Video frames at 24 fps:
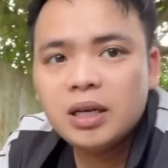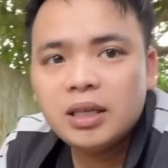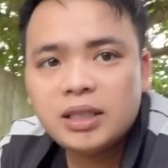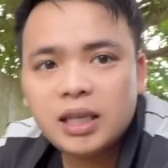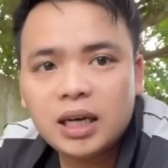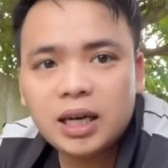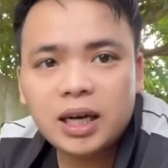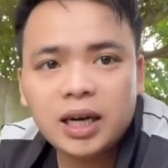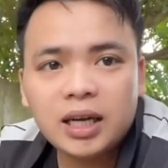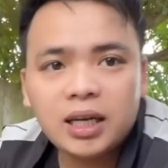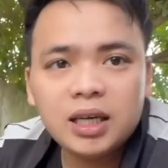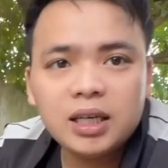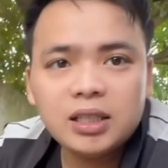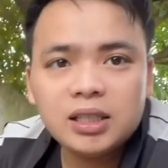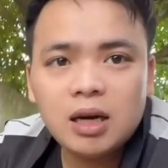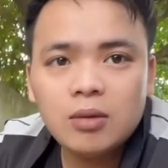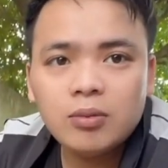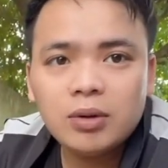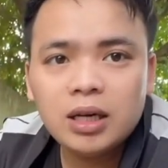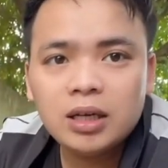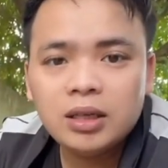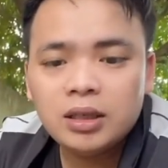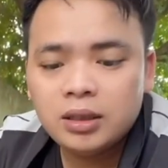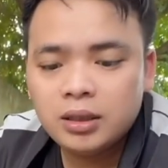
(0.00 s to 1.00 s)
chặt cành cây xong
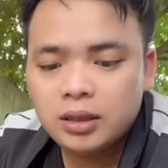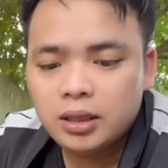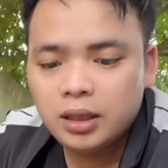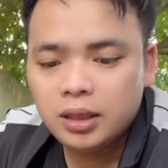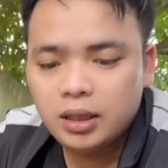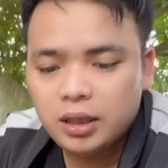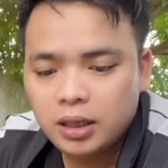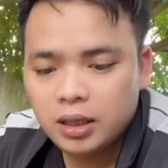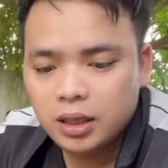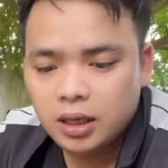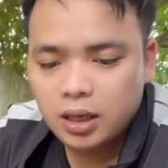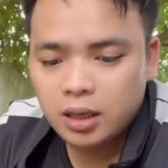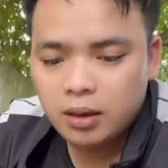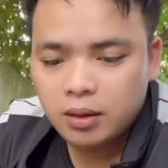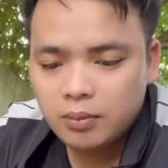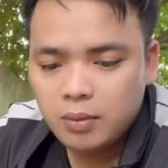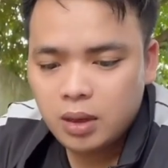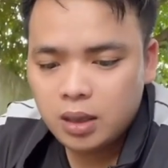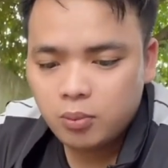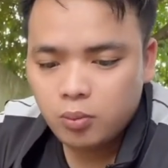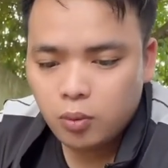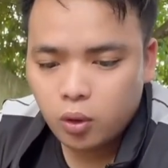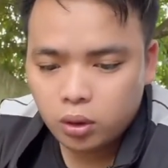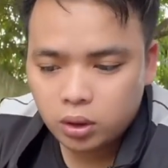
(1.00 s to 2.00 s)
ấy thì uh,
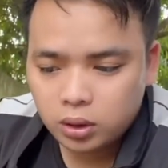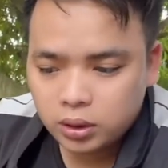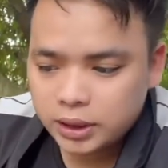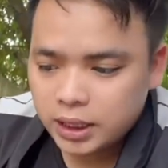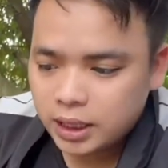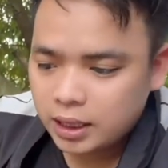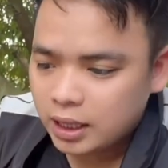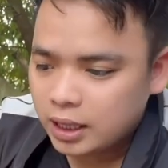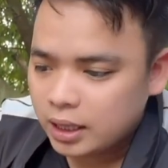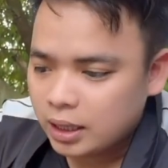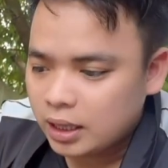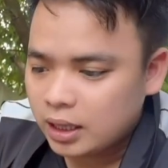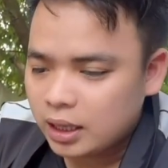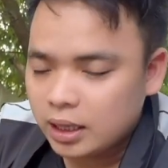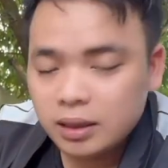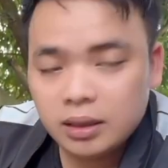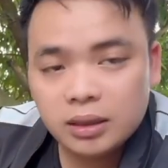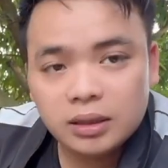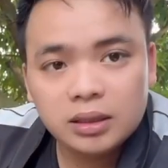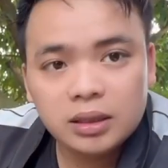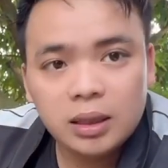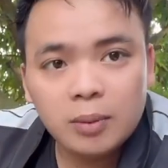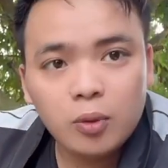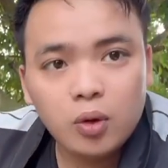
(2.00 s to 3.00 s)
mất một chắc là
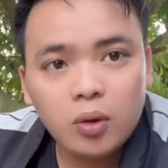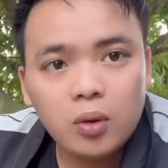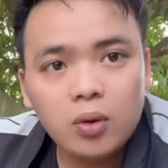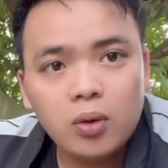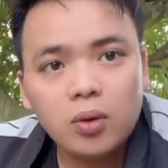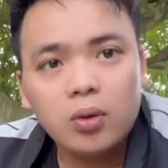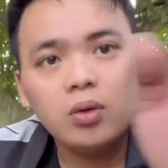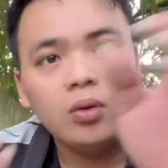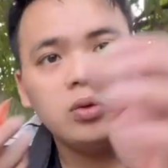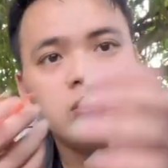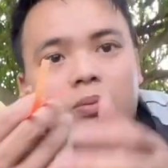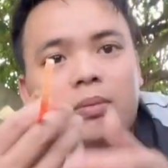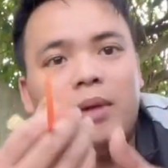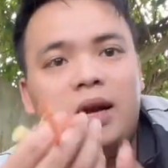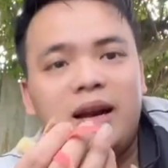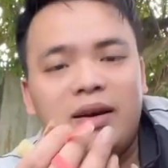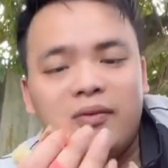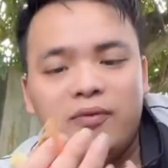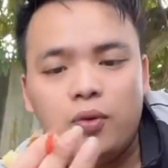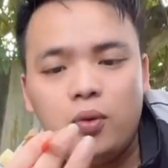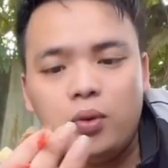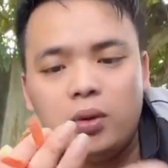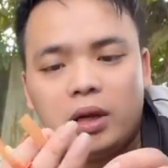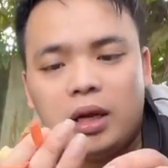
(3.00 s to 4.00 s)
tầm độ 15
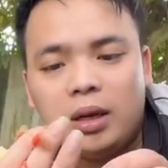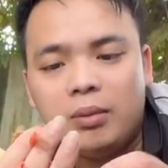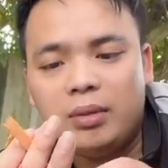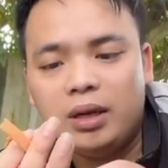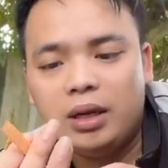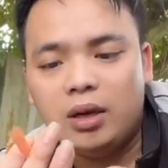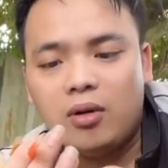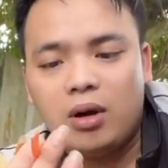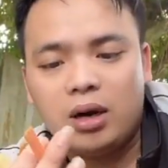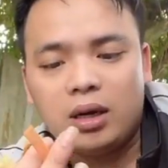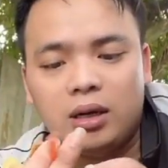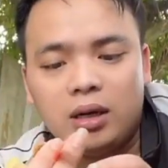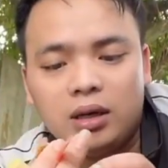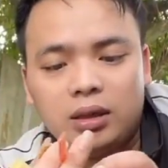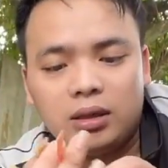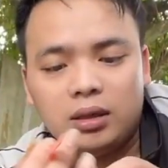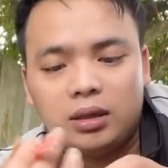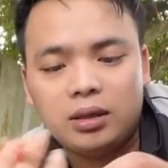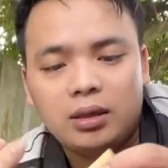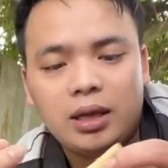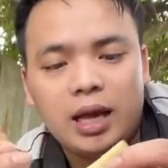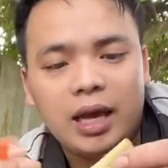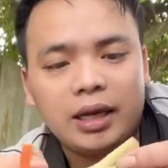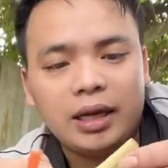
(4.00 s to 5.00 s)
phút để mình gọt được
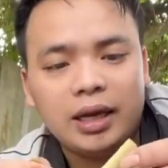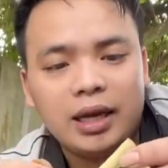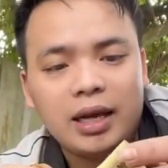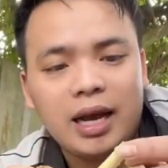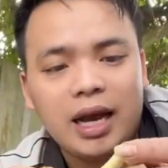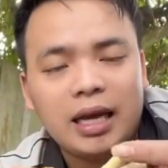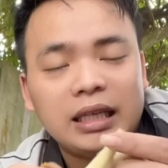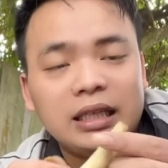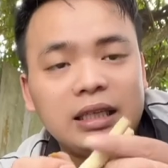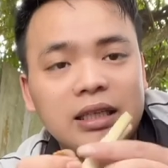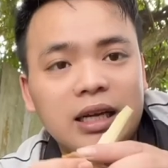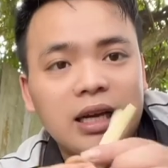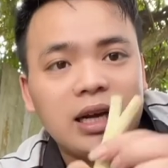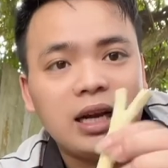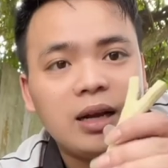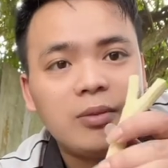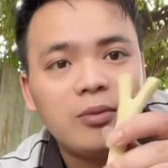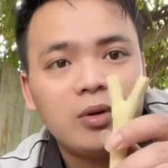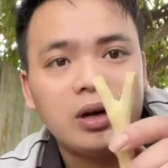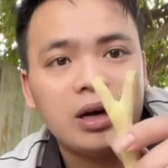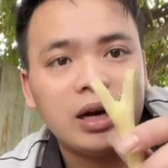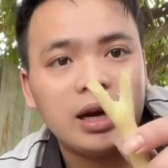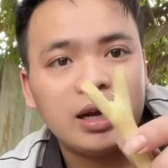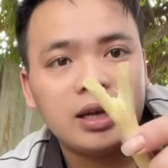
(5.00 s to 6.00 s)
thành cái cành như này này
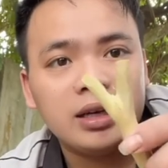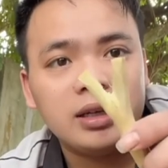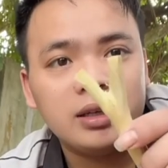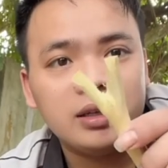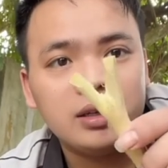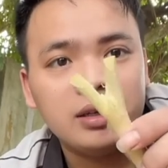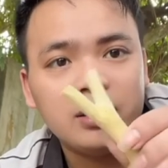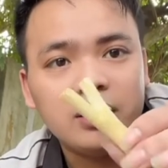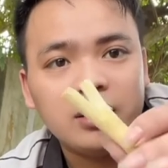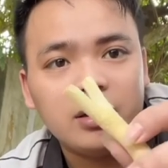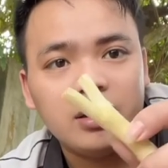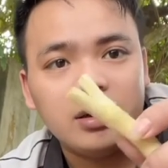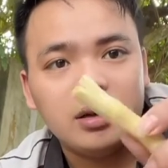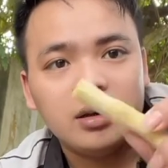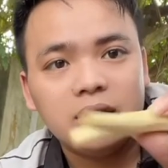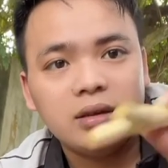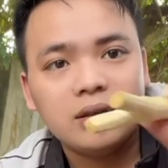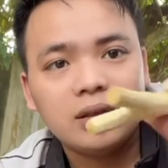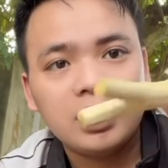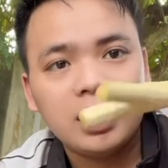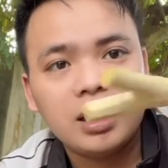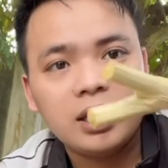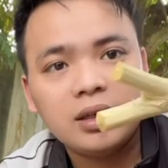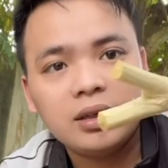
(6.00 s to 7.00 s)
mọi người này đó
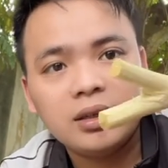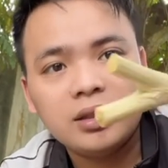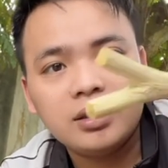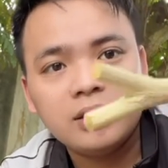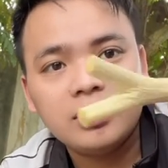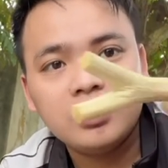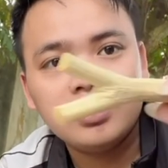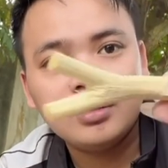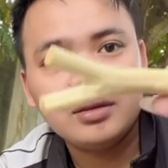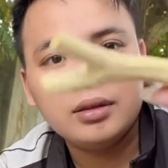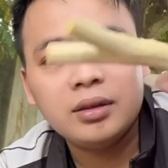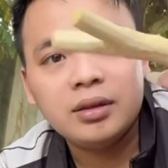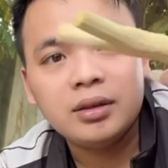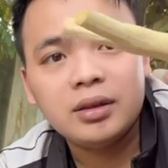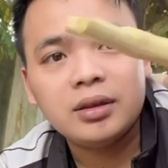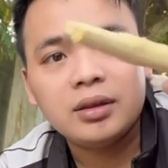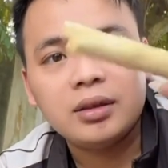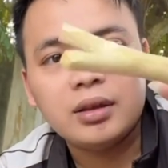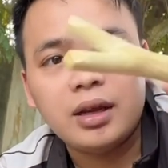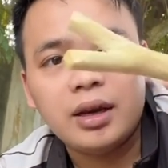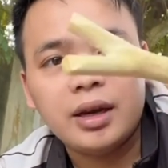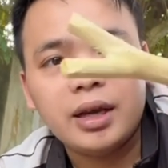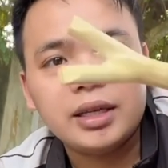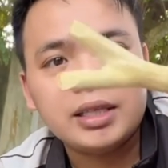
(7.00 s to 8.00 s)
đây
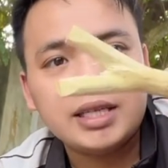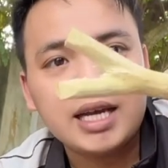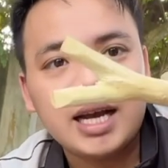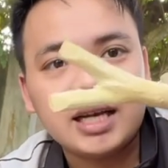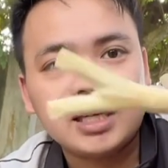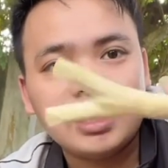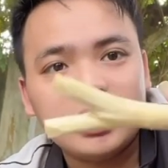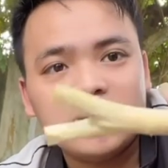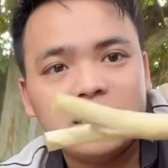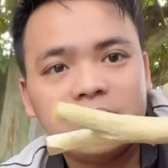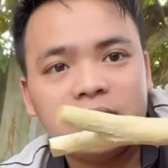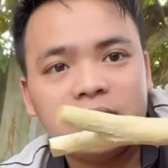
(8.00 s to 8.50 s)
đây là cái chạc nhé.